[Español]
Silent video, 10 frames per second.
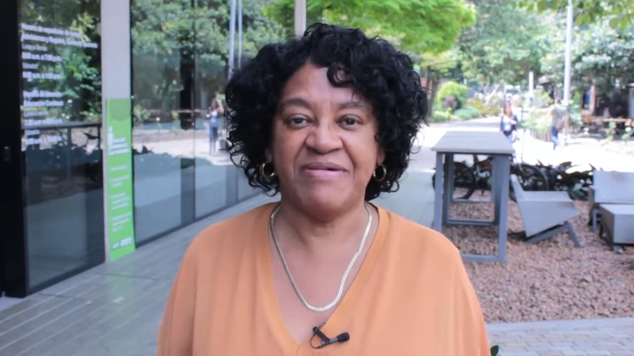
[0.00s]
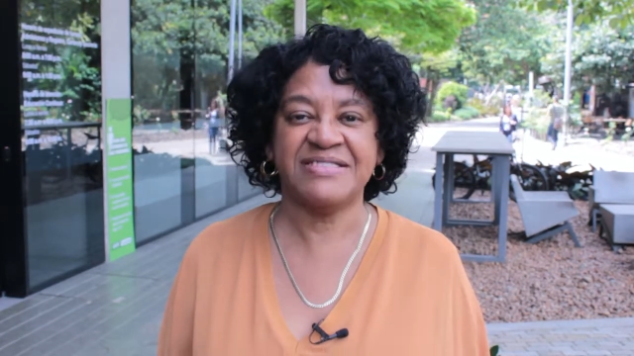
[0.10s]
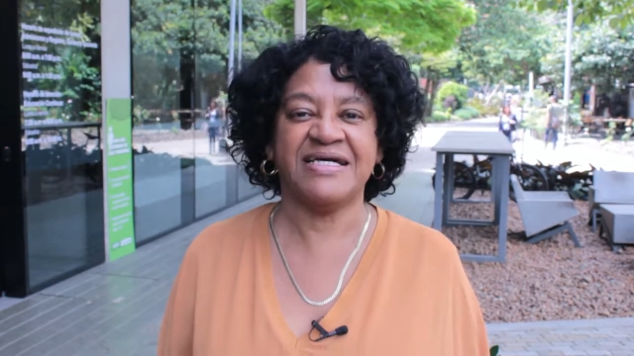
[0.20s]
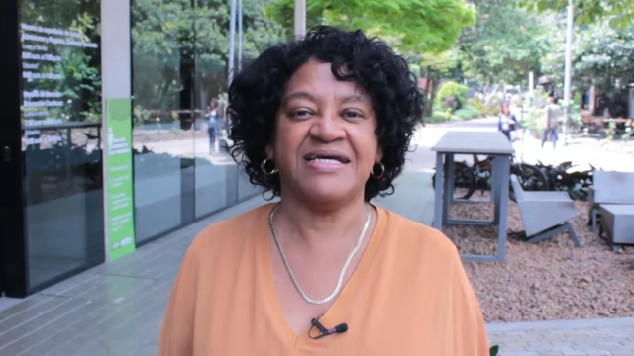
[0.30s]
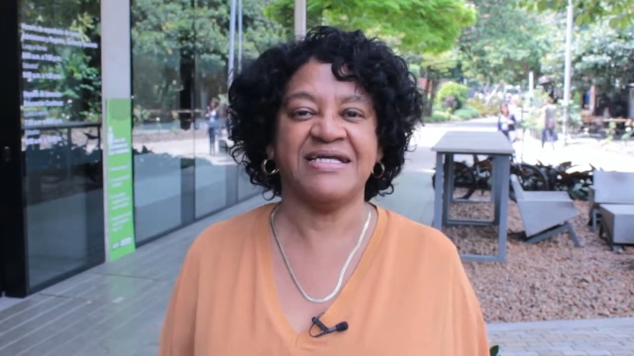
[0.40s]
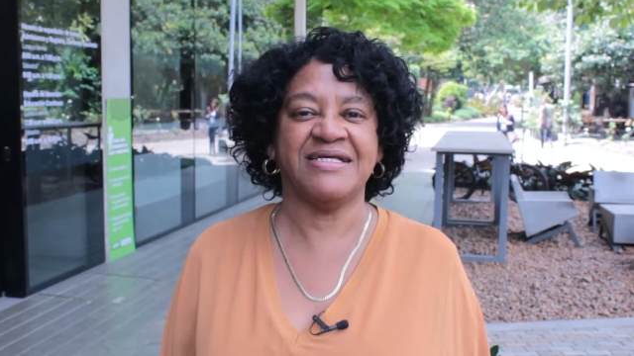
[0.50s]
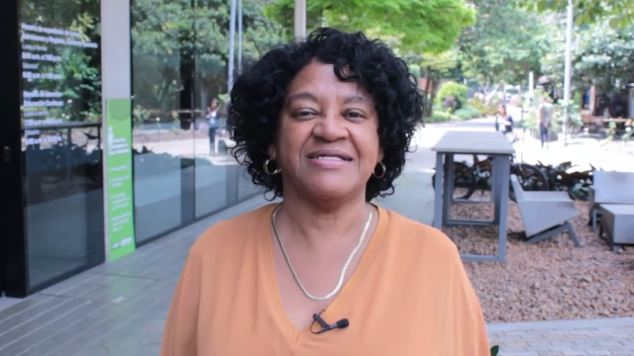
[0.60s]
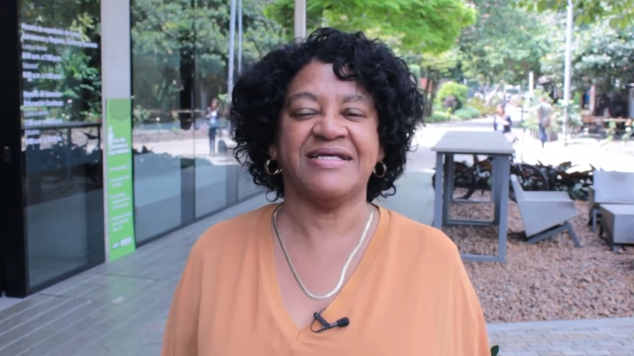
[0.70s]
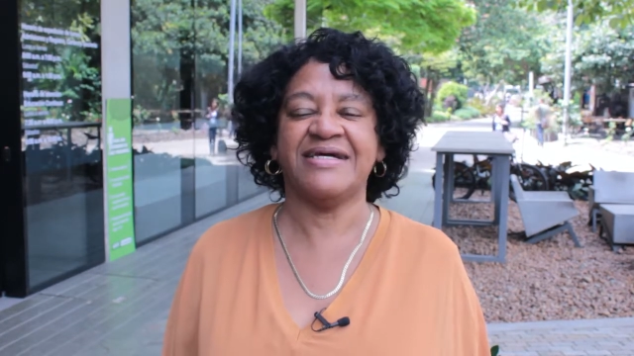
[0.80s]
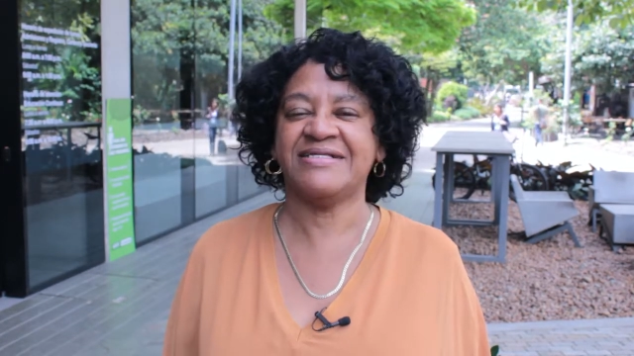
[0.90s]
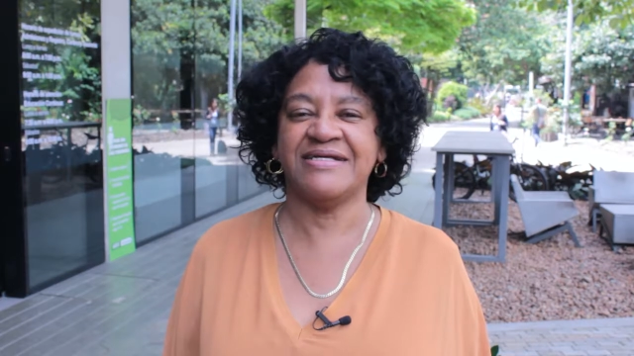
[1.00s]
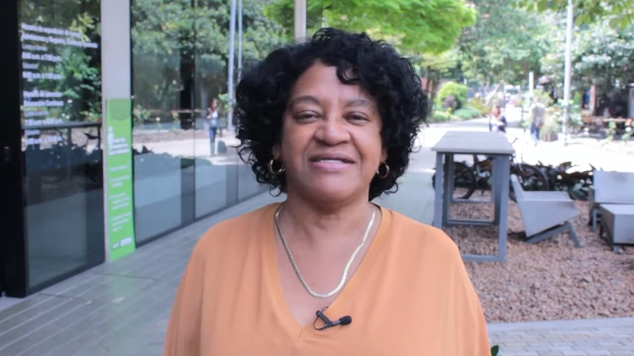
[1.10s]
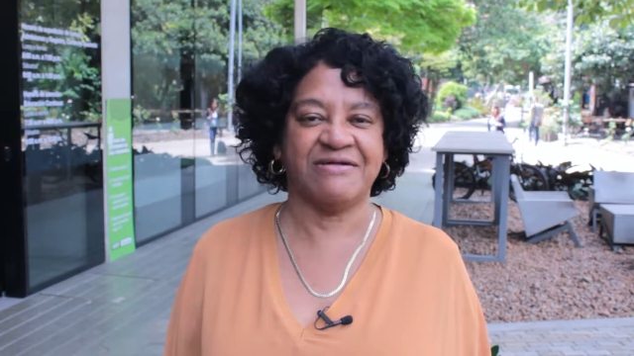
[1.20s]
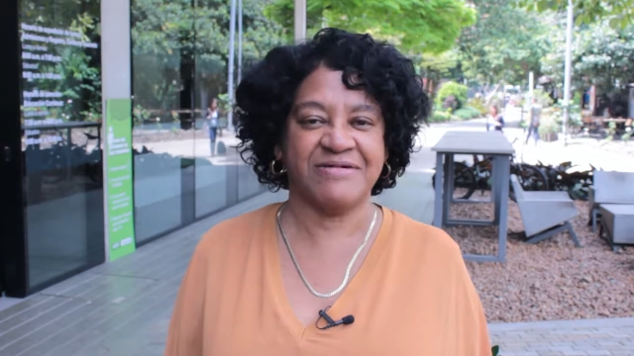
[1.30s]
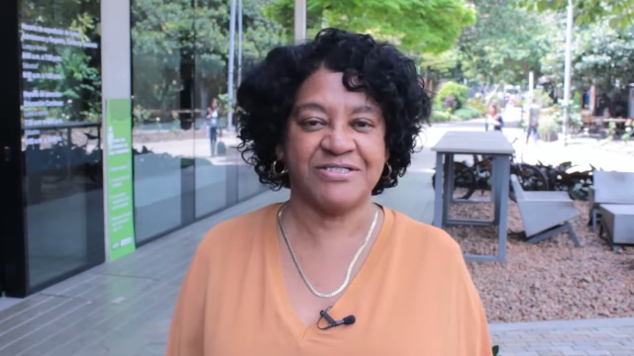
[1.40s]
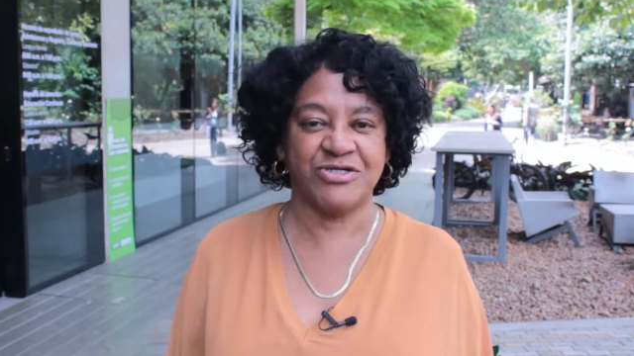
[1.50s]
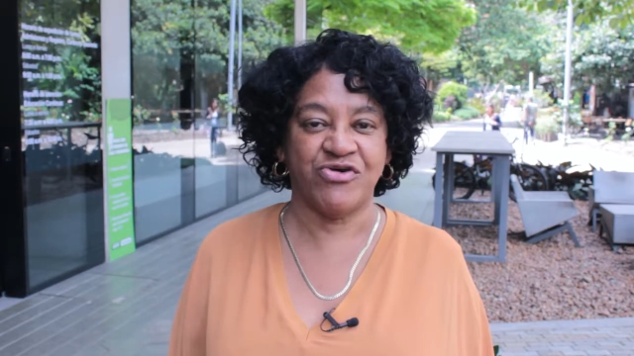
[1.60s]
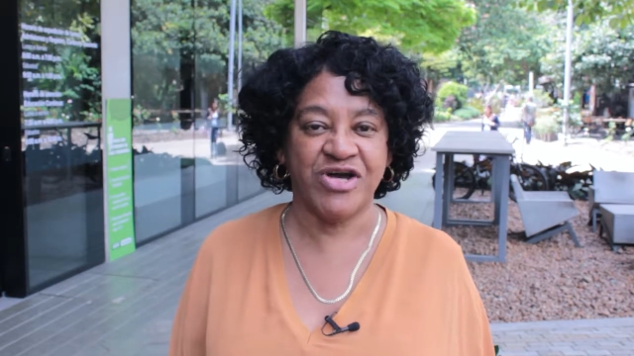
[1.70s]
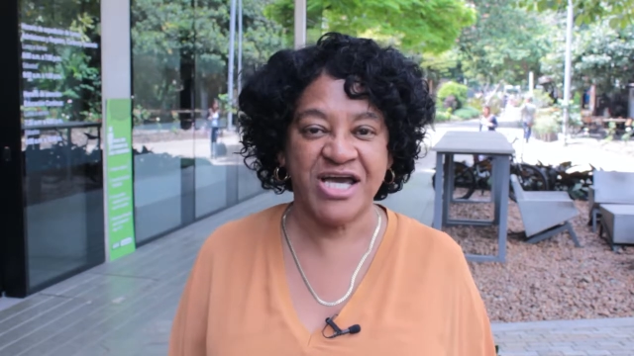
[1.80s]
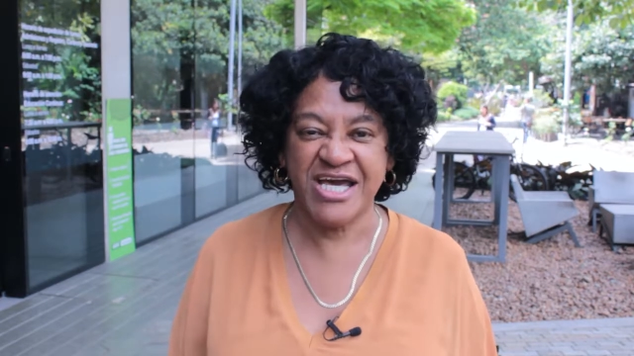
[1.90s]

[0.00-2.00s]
va a salir de esta intervención